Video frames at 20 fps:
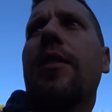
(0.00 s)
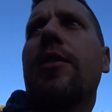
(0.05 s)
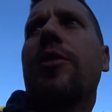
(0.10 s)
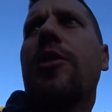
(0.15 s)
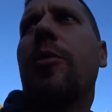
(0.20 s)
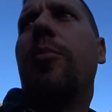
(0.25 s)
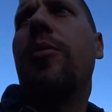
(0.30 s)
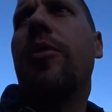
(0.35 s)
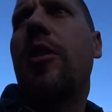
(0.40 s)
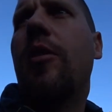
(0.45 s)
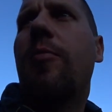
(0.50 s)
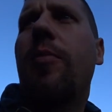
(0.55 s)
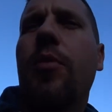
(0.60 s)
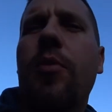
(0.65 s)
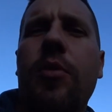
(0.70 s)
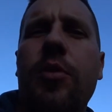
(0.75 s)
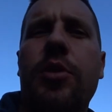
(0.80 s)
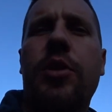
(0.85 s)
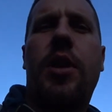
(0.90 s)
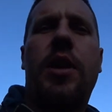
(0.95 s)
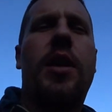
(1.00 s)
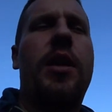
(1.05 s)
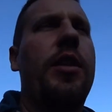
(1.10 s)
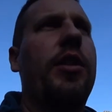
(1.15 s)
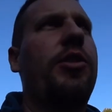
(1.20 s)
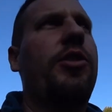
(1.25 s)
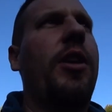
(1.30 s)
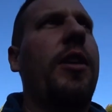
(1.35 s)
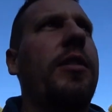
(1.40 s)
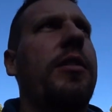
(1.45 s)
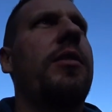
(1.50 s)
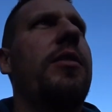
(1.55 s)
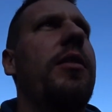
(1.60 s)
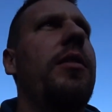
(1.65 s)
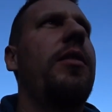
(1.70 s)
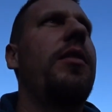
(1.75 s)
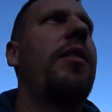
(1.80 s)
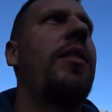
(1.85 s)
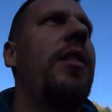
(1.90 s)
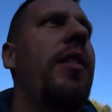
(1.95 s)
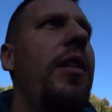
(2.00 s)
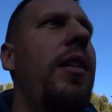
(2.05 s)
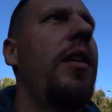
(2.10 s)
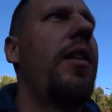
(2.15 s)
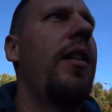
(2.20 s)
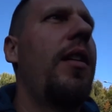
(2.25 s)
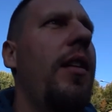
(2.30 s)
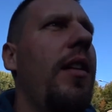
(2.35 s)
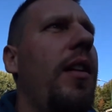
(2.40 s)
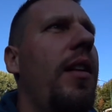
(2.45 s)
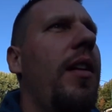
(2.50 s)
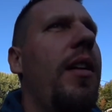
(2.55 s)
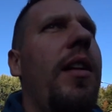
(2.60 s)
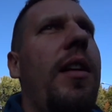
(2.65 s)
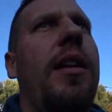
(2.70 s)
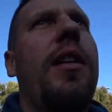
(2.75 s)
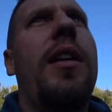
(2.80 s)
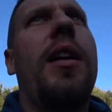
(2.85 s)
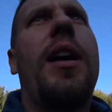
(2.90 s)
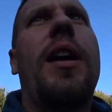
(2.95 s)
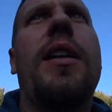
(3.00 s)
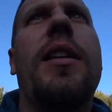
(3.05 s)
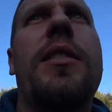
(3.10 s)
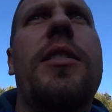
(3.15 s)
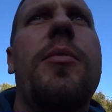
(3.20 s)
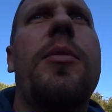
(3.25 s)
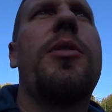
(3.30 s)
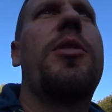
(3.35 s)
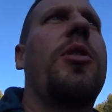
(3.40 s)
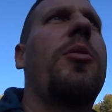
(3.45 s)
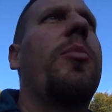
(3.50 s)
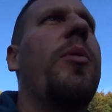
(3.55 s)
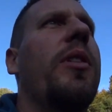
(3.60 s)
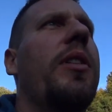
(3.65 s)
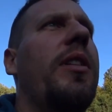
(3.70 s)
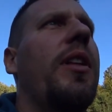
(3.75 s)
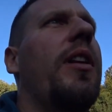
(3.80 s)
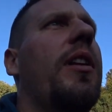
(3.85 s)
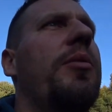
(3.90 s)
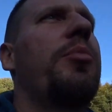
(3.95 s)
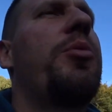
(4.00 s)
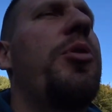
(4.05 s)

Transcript: żeby nie było, że ciasno. Ale zobaczymy. Teraz